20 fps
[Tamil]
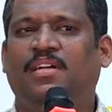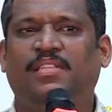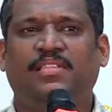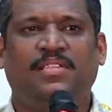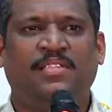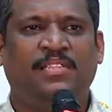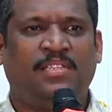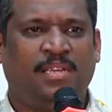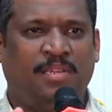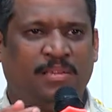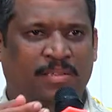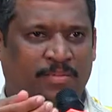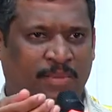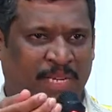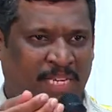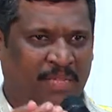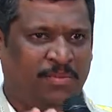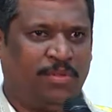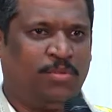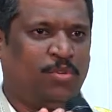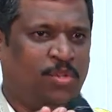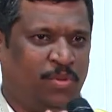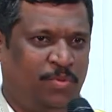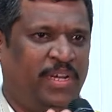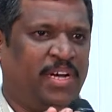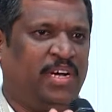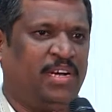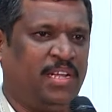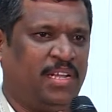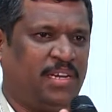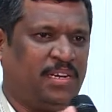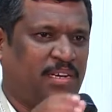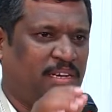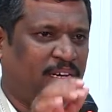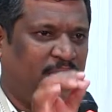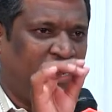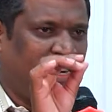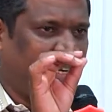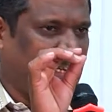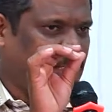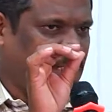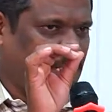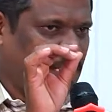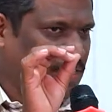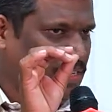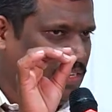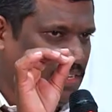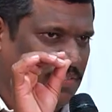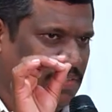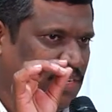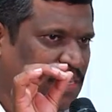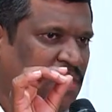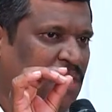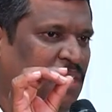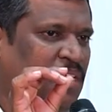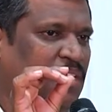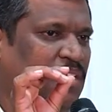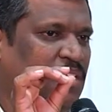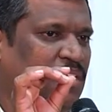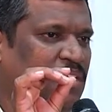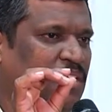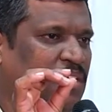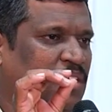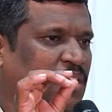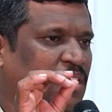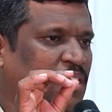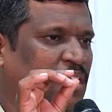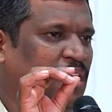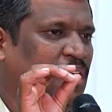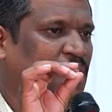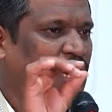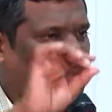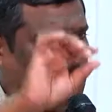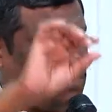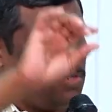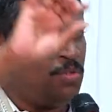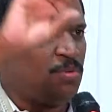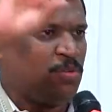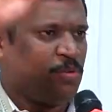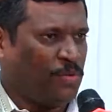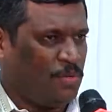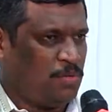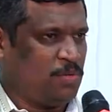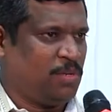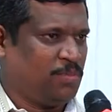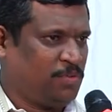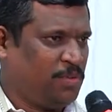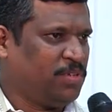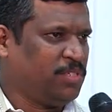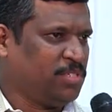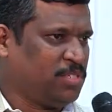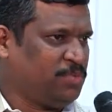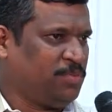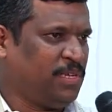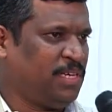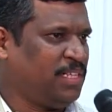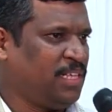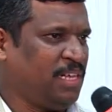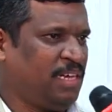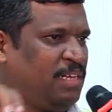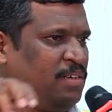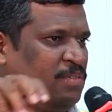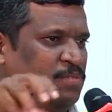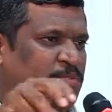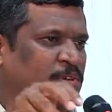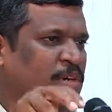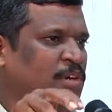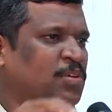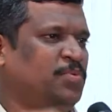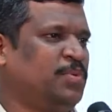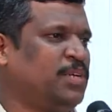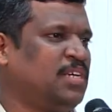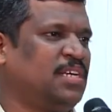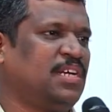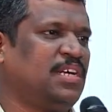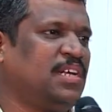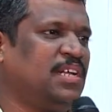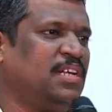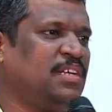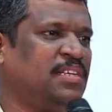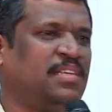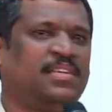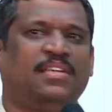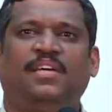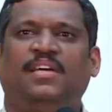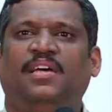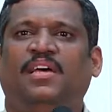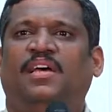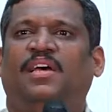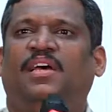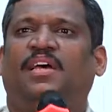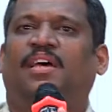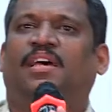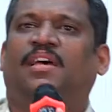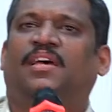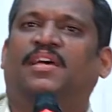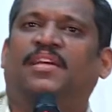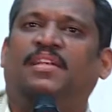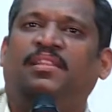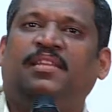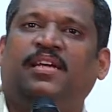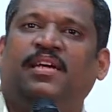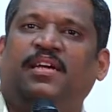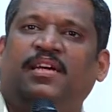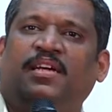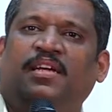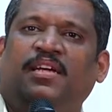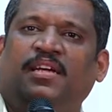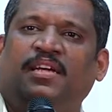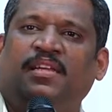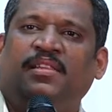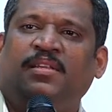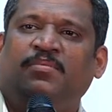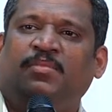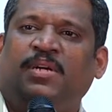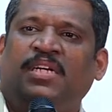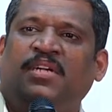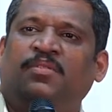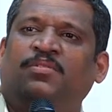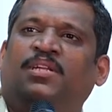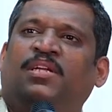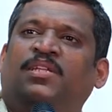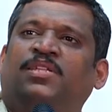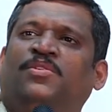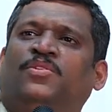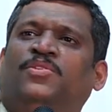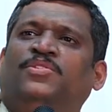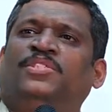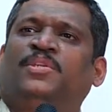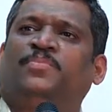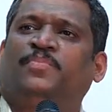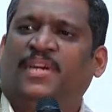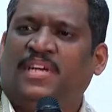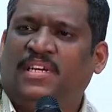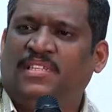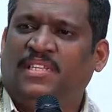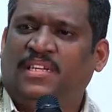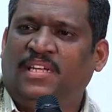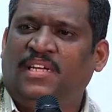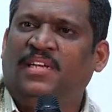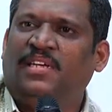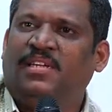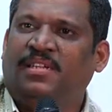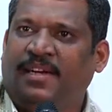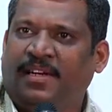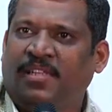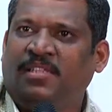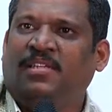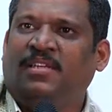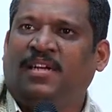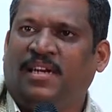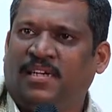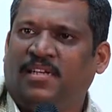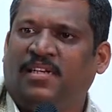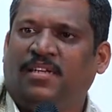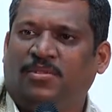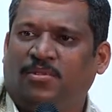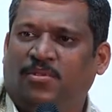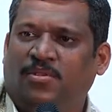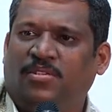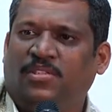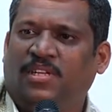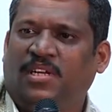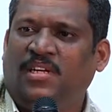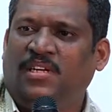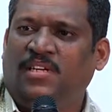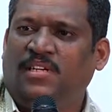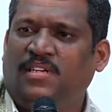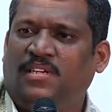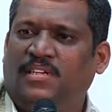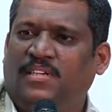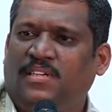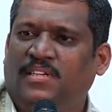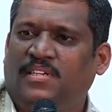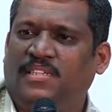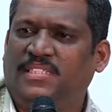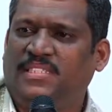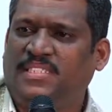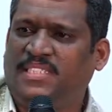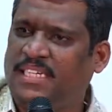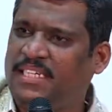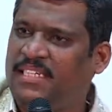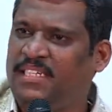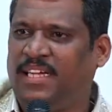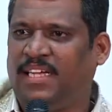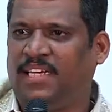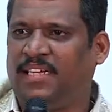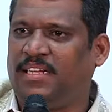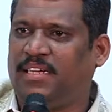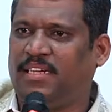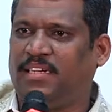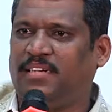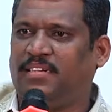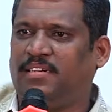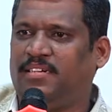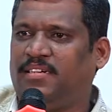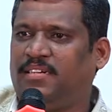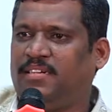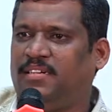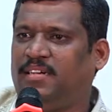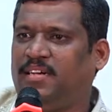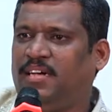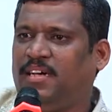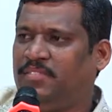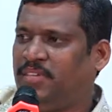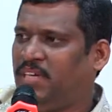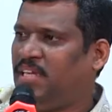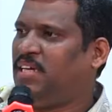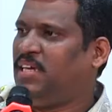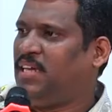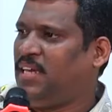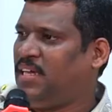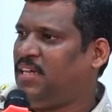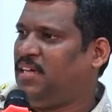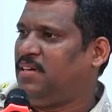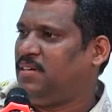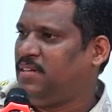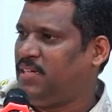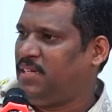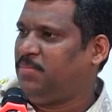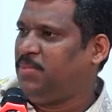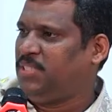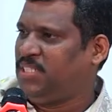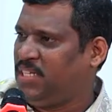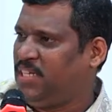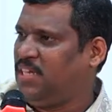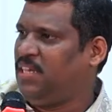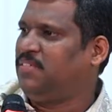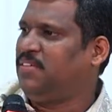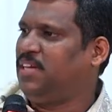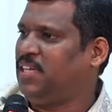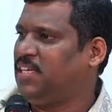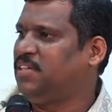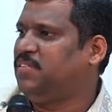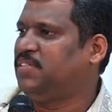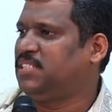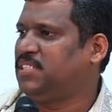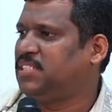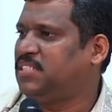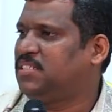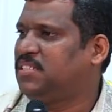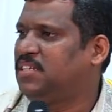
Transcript: இந்த மண்டப உரிமையாளர் ஆனந்த் ஐயா அவர்கள் அவரும் ரொம்ப வருஷமாக இதெல்லாம் ஃபாலோ பண்ணிருக்கிறாரு இந்த இந்த மண்டபத்துலேருந்து கொஞ்சம் பக்கத்தில் நடந்து நடக்கிற தூரத்தில் செக்கு எண்ணெய் அவரே எல்லாம் மிஷின்லாம் வாங்கி வச்சு